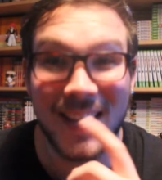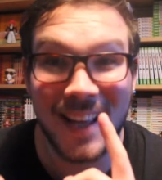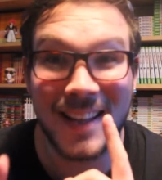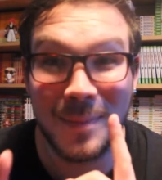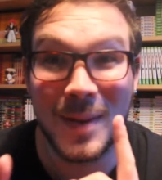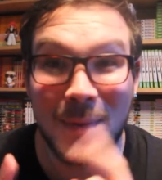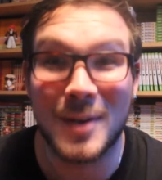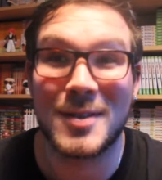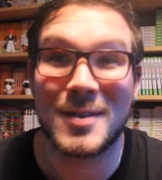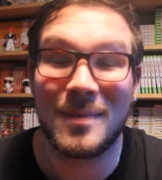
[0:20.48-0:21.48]
il y a des
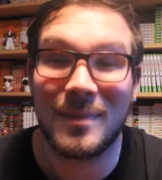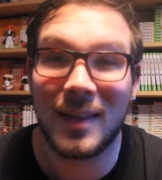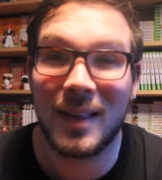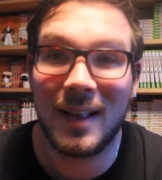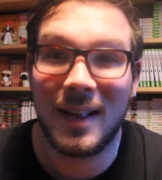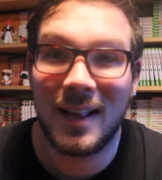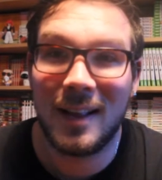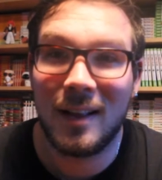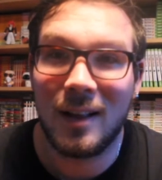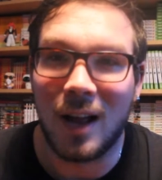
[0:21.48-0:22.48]
mini-boss.
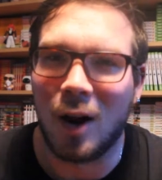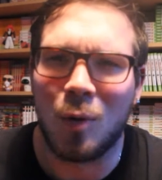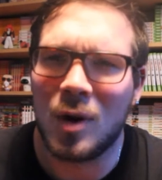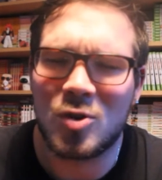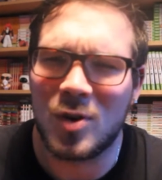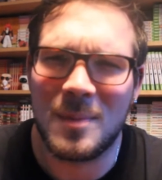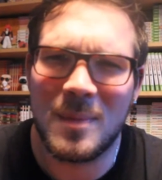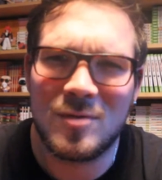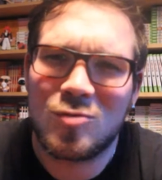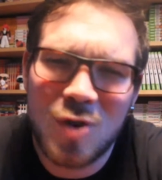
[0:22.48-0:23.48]
Alors, j'en ai,
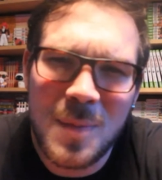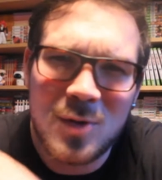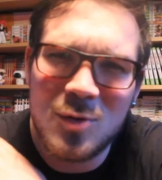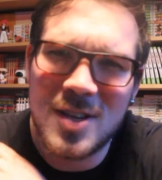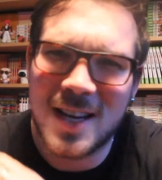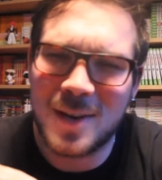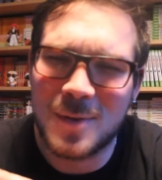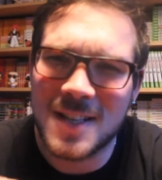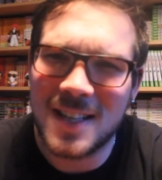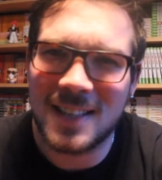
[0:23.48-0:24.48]
battu déjà
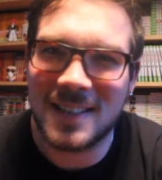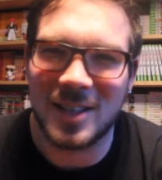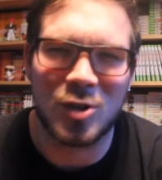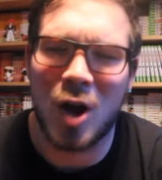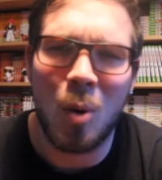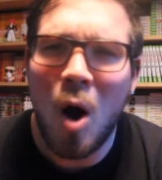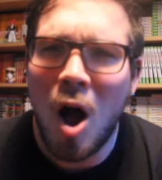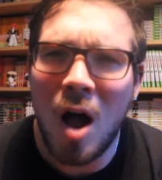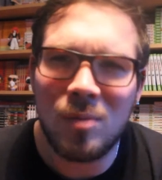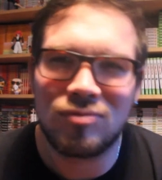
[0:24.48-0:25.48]
quelques-uns, et je dis ah
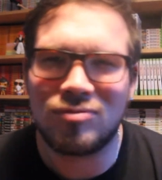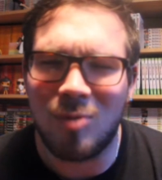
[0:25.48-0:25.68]
ouais,